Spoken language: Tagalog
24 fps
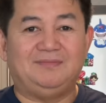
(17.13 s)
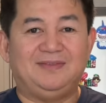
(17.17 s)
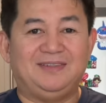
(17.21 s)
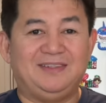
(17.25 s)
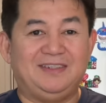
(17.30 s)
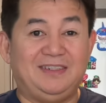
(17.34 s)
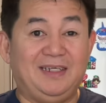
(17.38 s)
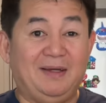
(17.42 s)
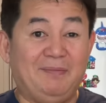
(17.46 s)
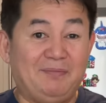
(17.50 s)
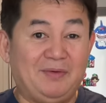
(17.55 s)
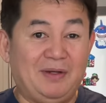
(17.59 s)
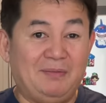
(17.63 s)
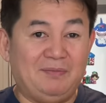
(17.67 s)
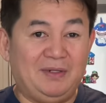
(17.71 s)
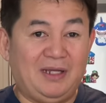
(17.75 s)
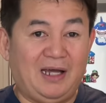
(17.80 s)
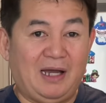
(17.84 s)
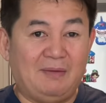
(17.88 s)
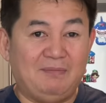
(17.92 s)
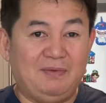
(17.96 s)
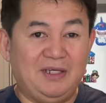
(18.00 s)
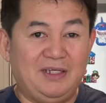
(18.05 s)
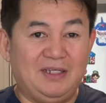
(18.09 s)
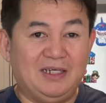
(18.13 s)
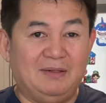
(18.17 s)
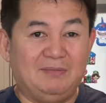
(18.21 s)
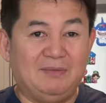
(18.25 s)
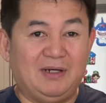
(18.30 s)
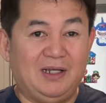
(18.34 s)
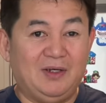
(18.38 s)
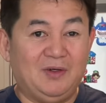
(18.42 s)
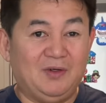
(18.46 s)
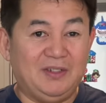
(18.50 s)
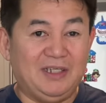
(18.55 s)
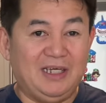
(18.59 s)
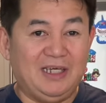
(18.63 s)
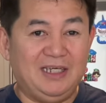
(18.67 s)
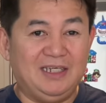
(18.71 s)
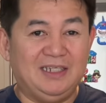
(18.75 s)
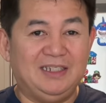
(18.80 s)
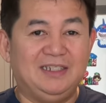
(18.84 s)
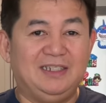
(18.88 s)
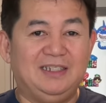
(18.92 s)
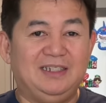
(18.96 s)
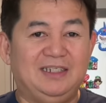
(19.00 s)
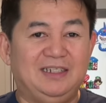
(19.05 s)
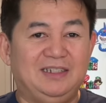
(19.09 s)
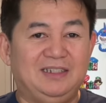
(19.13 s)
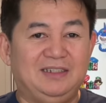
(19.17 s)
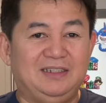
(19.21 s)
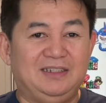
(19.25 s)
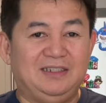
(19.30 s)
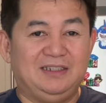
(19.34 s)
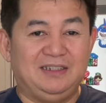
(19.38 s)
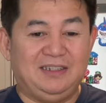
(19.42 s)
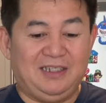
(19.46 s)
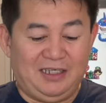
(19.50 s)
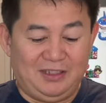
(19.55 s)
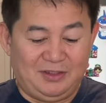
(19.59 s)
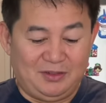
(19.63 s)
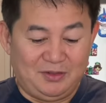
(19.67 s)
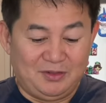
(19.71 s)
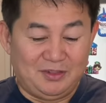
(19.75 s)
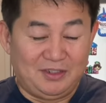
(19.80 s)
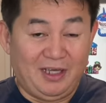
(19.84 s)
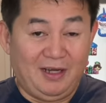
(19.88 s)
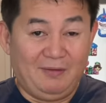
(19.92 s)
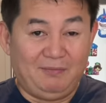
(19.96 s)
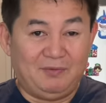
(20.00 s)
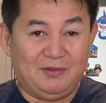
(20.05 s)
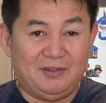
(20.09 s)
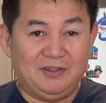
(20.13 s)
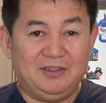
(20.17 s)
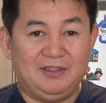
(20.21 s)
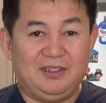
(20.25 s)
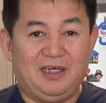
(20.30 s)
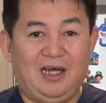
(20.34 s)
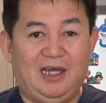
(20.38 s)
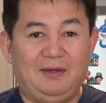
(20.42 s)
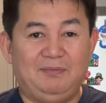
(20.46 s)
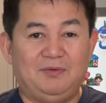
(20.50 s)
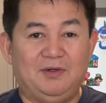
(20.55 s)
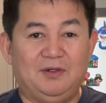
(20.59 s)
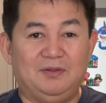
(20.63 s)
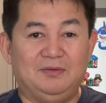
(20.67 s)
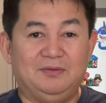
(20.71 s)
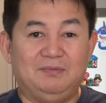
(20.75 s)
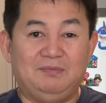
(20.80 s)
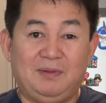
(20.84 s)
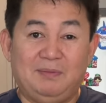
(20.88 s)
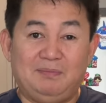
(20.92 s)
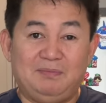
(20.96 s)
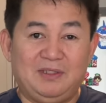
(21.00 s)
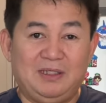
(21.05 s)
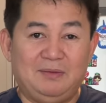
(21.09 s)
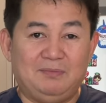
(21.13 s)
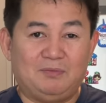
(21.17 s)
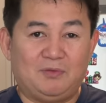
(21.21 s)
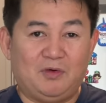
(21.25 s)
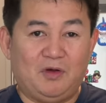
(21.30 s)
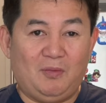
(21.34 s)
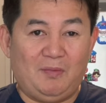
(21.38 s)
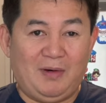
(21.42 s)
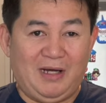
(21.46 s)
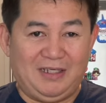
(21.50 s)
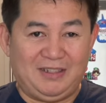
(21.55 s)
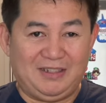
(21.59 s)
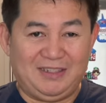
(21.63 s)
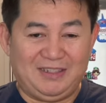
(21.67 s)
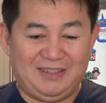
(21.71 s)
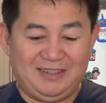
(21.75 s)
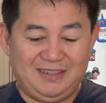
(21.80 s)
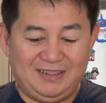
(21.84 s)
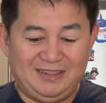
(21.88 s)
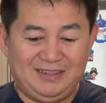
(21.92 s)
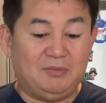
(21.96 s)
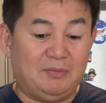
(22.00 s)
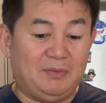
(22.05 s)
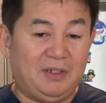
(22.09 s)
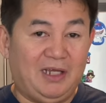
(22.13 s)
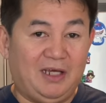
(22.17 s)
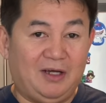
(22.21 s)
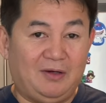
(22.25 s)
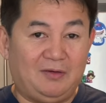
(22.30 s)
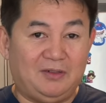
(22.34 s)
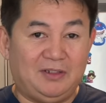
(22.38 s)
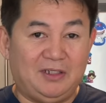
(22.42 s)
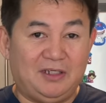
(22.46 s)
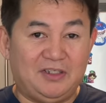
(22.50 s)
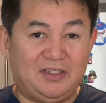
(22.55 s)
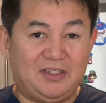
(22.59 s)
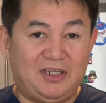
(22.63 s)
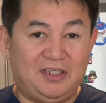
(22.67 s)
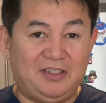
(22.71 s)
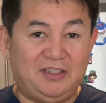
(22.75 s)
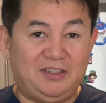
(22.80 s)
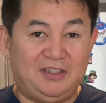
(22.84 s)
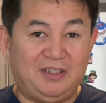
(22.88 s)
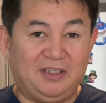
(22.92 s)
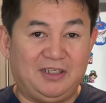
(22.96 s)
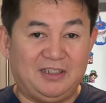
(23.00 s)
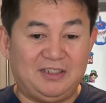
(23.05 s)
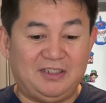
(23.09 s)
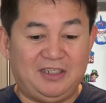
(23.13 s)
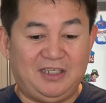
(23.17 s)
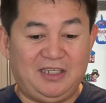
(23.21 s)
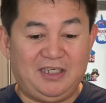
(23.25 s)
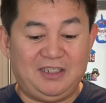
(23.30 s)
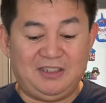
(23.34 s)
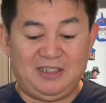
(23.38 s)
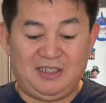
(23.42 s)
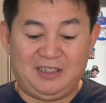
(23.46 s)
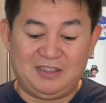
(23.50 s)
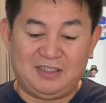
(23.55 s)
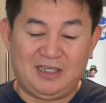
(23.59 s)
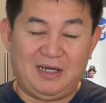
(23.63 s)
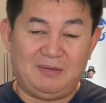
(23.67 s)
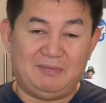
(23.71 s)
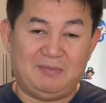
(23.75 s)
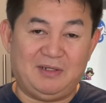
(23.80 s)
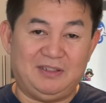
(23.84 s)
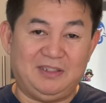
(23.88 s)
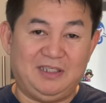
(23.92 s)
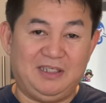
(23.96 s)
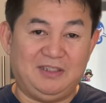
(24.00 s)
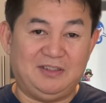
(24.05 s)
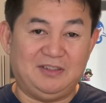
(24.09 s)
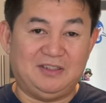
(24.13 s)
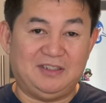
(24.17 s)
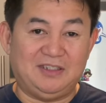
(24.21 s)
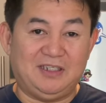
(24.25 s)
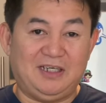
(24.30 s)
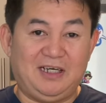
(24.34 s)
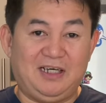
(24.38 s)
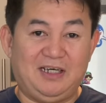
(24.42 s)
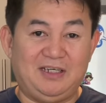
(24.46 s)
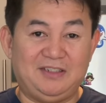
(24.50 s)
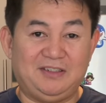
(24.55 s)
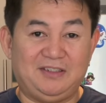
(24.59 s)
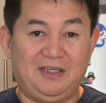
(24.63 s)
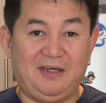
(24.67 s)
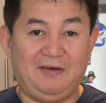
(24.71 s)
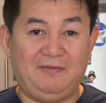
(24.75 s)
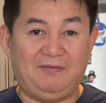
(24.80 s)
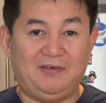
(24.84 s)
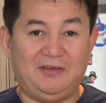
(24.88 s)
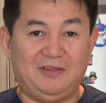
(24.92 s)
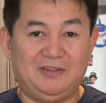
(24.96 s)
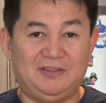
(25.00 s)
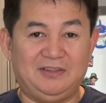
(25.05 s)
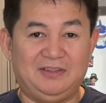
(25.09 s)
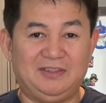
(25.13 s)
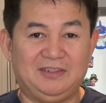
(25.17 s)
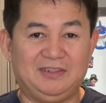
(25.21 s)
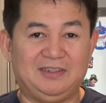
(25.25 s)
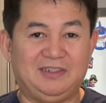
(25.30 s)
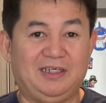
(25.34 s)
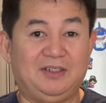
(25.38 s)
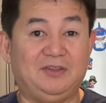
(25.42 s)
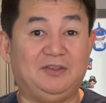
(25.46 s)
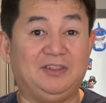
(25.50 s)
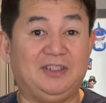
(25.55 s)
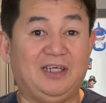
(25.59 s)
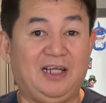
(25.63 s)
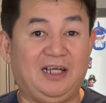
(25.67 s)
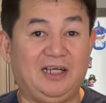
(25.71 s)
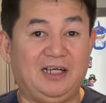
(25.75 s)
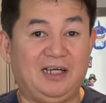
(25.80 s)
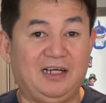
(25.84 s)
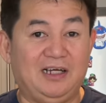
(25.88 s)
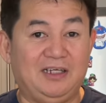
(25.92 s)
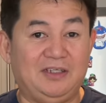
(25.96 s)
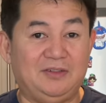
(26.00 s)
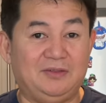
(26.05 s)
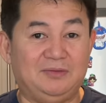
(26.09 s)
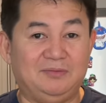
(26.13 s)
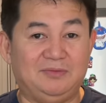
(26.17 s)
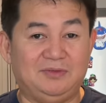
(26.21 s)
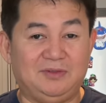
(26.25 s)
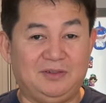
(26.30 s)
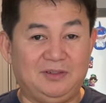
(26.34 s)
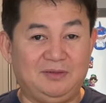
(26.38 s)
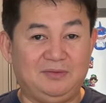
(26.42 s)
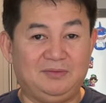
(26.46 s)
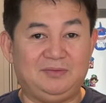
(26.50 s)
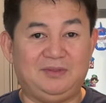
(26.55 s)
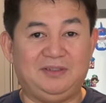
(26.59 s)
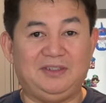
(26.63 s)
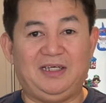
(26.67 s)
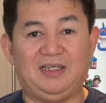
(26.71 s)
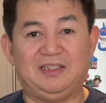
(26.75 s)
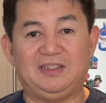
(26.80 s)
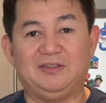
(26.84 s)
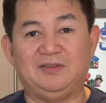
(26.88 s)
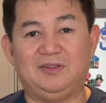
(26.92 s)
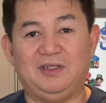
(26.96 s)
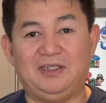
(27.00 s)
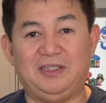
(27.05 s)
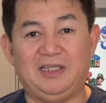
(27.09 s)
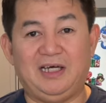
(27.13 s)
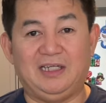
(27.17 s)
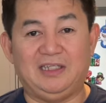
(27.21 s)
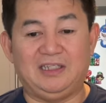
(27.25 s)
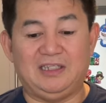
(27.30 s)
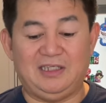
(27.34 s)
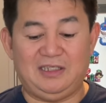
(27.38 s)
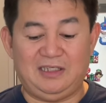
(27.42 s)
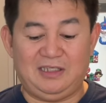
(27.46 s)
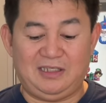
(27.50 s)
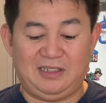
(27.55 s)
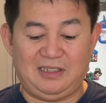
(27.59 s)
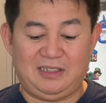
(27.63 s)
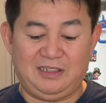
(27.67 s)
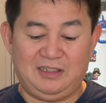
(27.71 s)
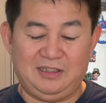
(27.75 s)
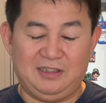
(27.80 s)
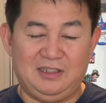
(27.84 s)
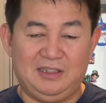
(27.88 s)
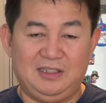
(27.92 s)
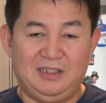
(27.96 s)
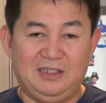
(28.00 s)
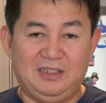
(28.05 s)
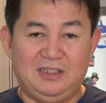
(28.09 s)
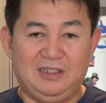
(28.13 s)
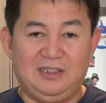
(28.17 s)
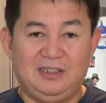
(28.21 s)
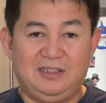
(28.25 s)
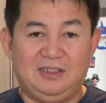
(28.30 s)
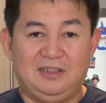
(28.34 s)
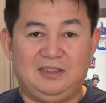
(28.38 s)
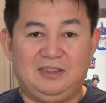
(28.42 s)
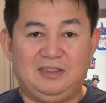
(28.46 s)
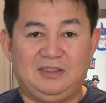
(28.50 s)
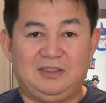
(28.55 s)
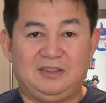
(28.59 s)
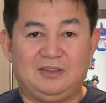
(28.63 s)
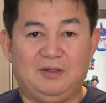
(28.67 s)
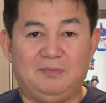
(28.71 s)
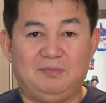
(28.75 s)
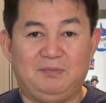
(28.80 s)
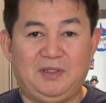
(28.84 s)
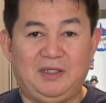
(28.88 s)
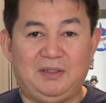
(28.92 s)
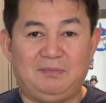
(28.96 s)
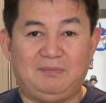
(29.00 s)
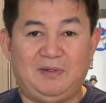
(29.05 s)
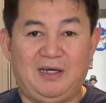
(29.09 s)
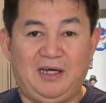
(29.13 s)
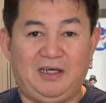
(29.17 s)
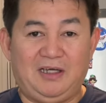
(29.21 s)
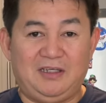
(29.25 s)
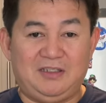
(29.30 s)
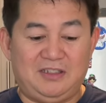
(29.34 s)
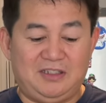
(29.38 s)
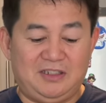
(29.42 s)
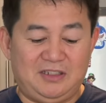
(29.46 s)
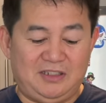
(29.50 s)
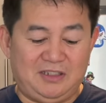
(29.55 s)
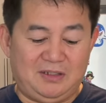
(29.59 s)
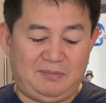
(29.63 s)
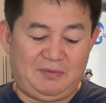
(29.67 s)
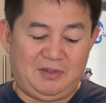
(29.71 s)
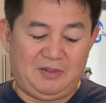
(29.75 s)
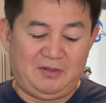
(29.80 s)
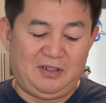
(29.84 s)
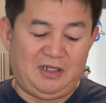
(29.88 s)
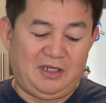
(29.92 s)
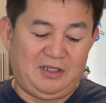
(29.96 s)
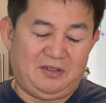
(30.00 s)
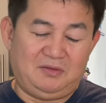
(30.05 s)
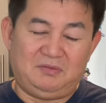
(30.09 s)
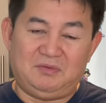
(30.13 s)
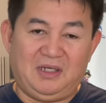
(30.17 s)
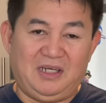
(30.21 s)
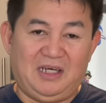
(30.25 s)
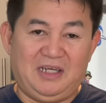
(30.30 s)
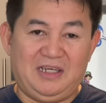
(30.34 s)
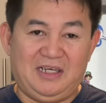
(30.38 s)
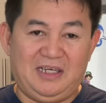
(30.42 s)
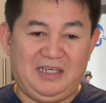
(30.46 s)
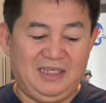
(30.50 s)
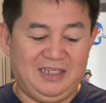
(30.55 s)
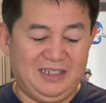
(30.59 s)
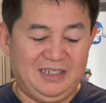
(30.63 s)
Syempre, ang pinakabida mga Lodi, itong cellphone, iPhone 15 Pro Max. Bumili ako ng charger kasi hindi kasama dito sa cellphone. Ganun talaga ngayon, no? Hindi katulad dati na complete package na siya pero ngayon wala na.